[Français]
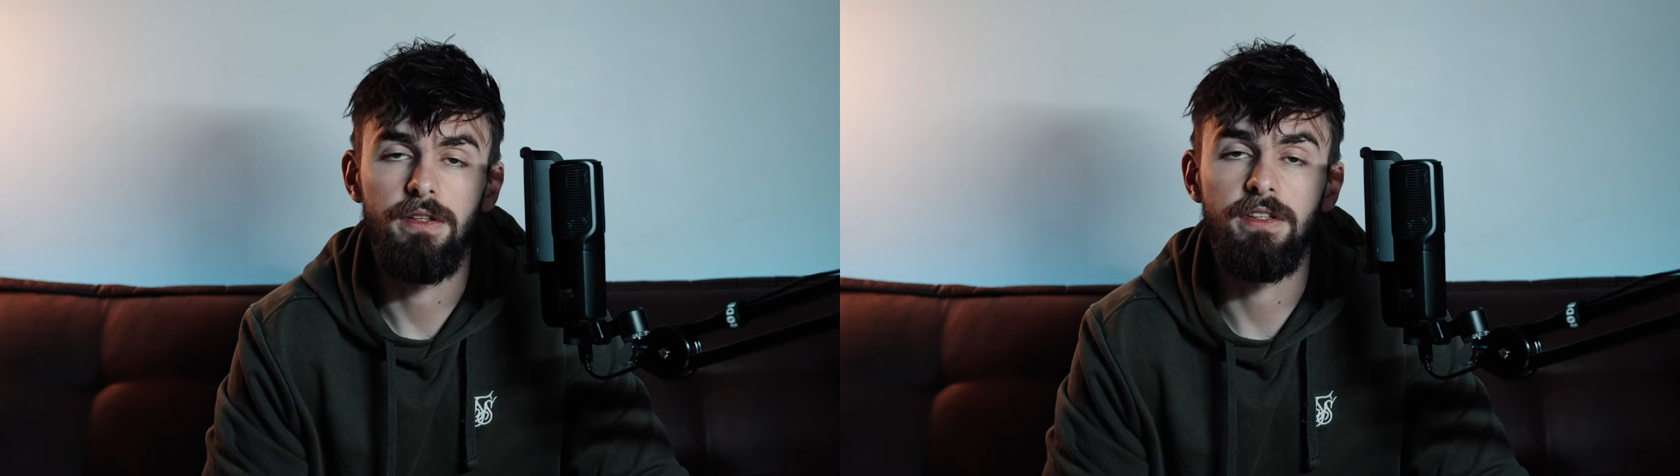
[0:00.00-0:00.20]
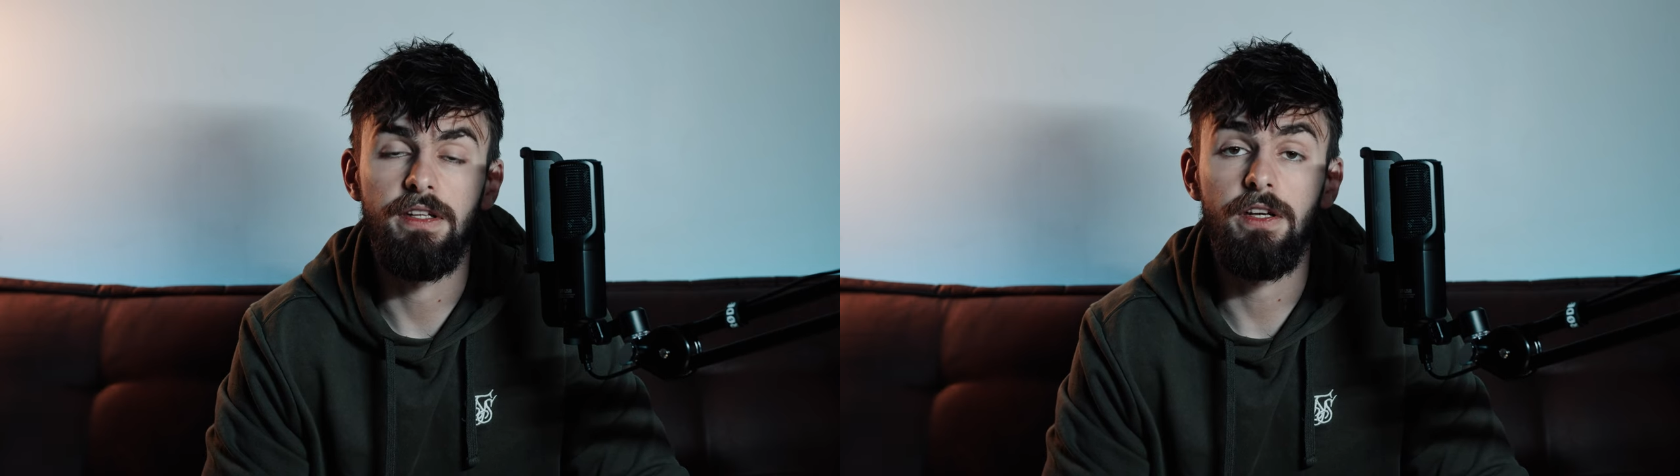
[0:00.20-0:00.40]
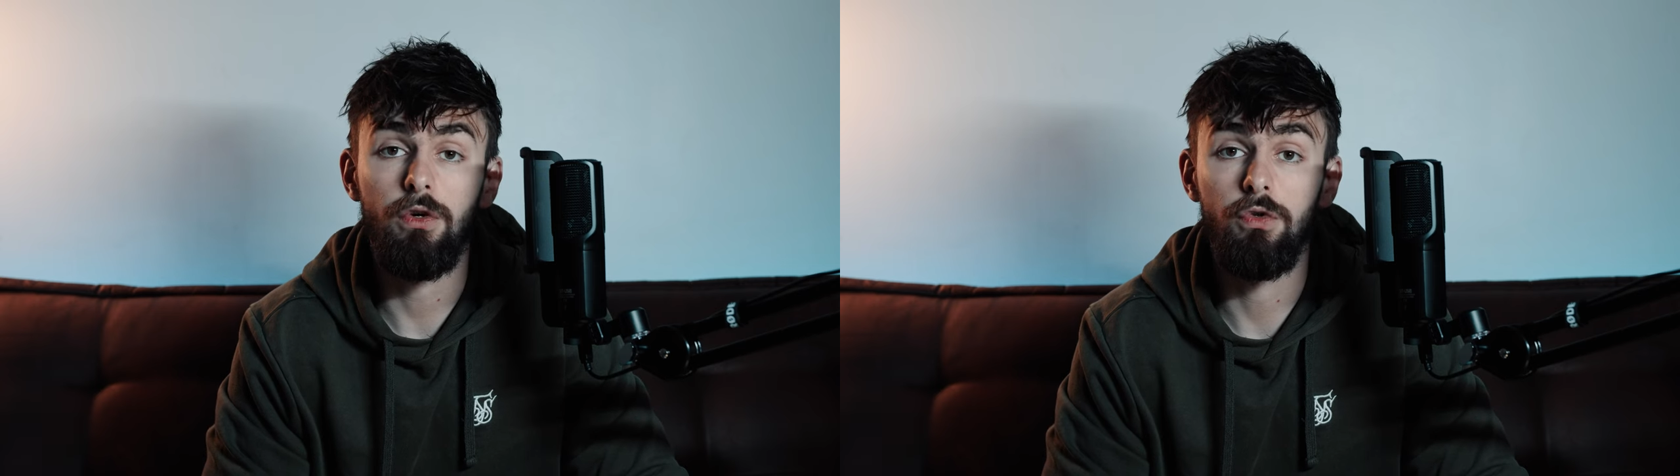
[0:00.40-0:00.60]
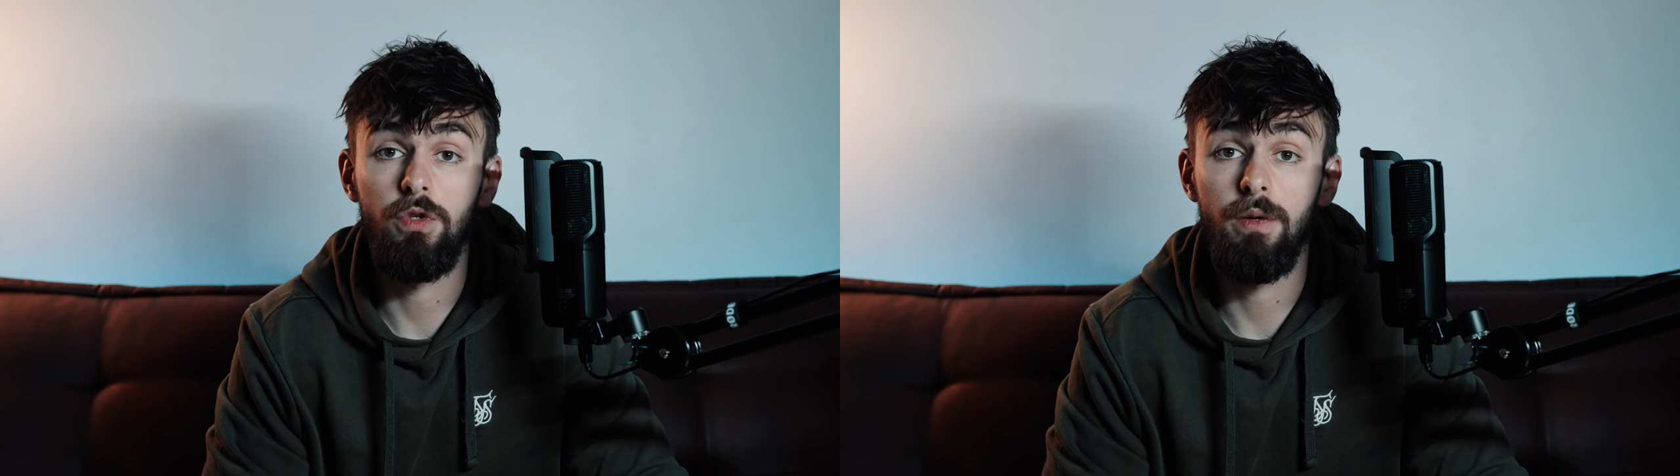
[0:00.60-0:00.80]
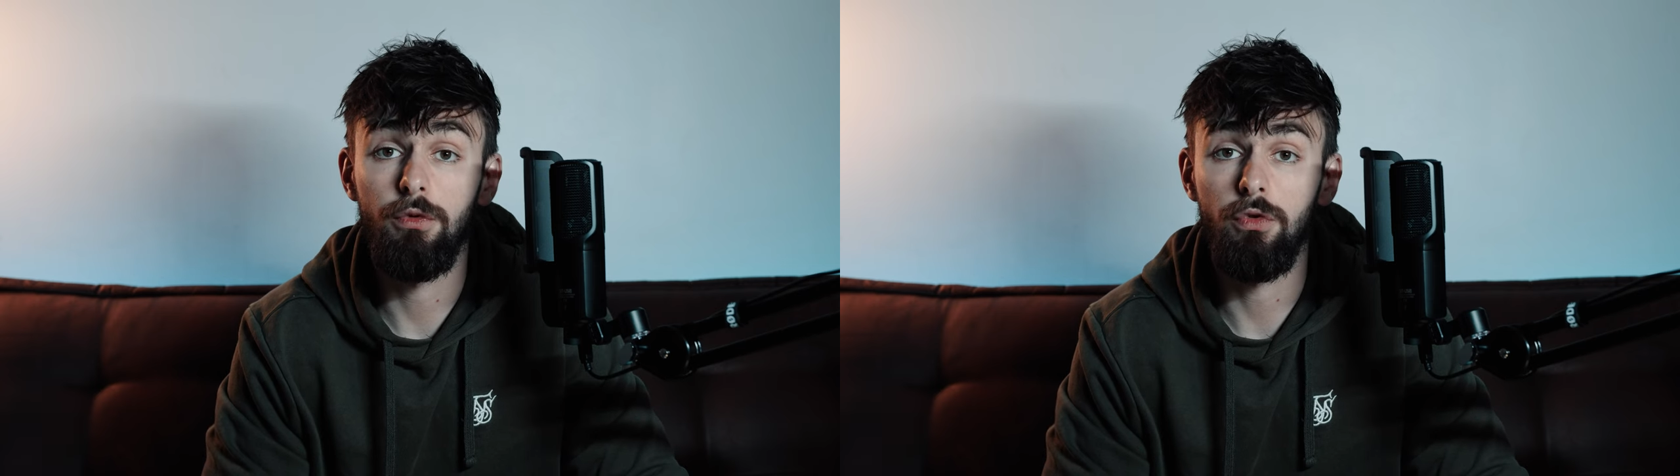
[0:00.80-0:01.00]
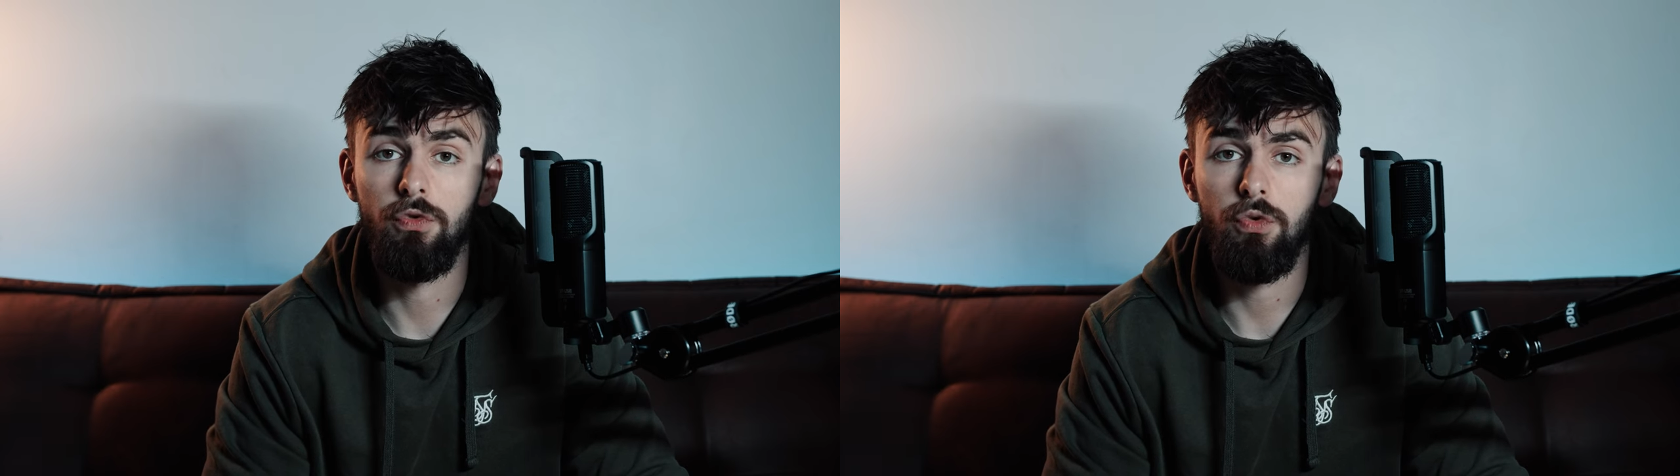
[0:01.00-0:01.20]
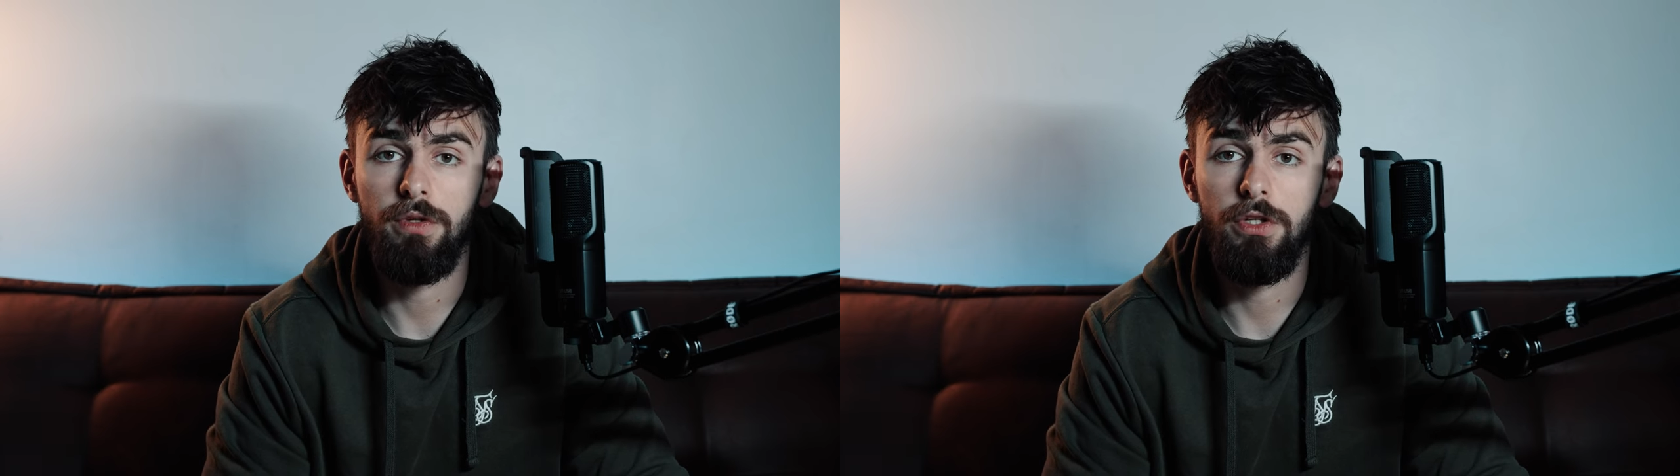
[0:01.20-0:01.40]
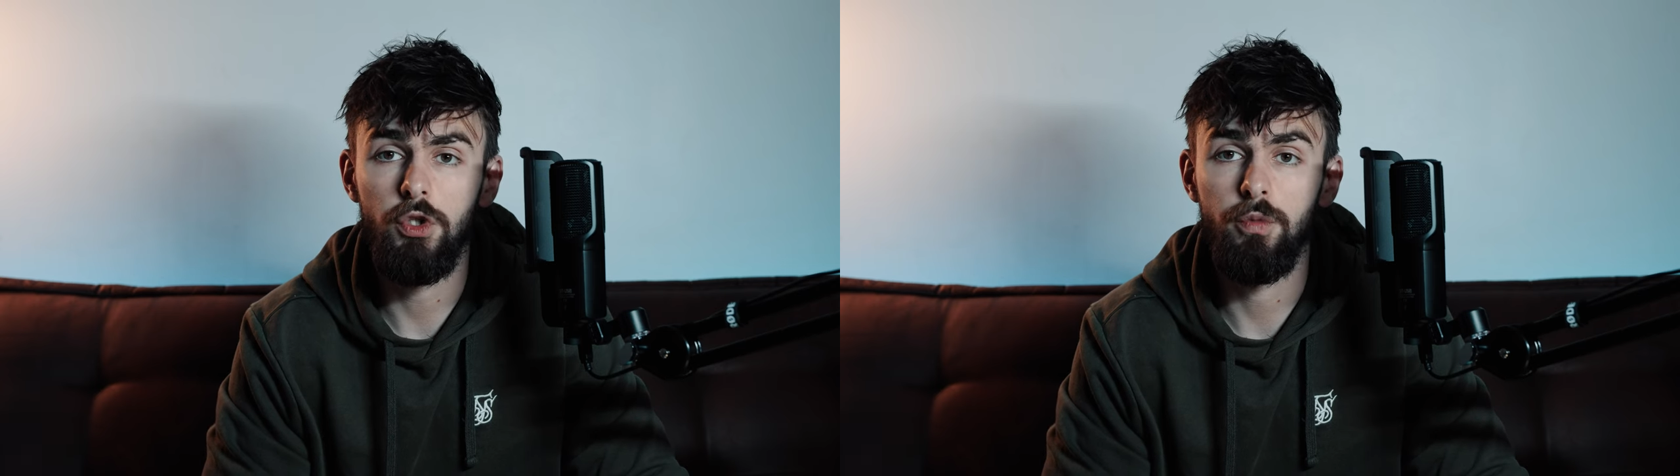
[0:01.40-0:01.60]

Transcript: C'est-à-dire qu'au tout début de ton tournage,